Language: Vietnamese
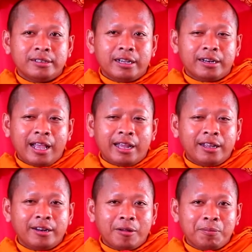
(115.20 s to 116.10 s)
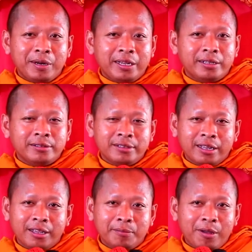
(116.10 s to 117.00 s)
để khá hẳn nật đọc pre tiếng
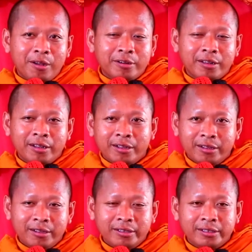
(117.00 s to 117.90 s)
hẳn nật ông đó là